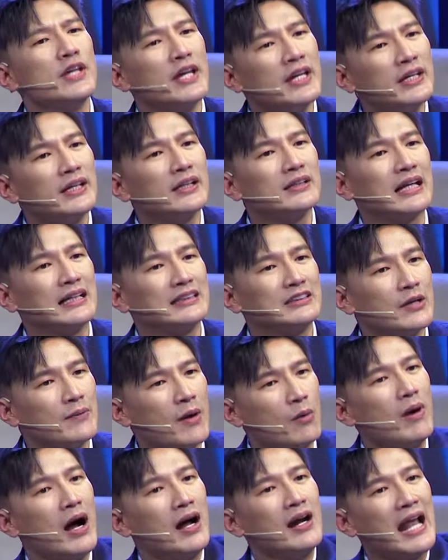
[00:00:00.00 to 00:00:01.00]
điều gì tại
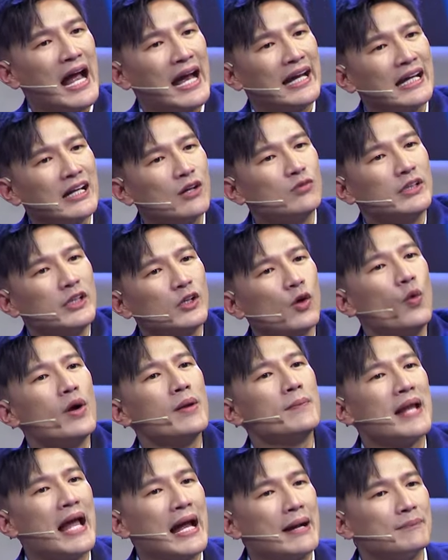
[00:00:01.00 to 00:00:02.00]
sao em không ở lại các công ty
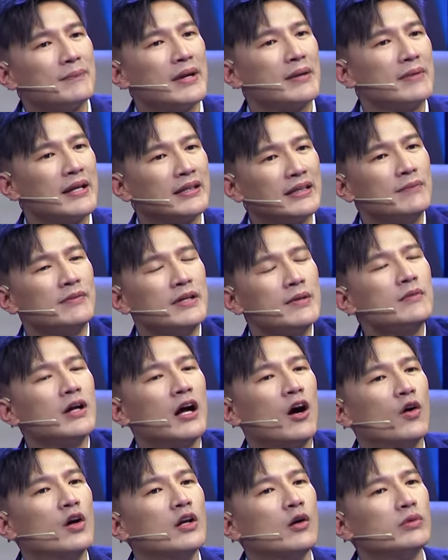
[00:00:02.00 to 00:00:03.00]
cũ em làm mà em lại tìm kiếm
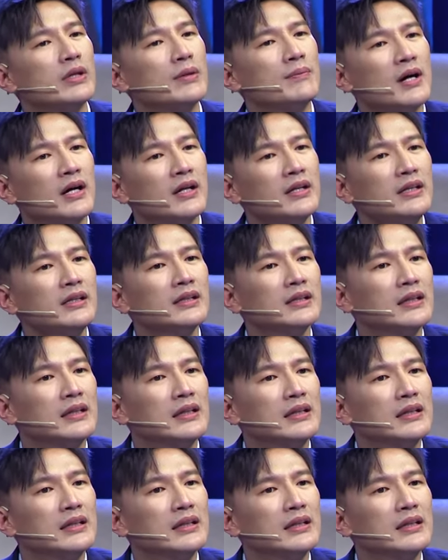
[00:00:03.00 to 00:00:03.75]
cơ hội ở công ty mới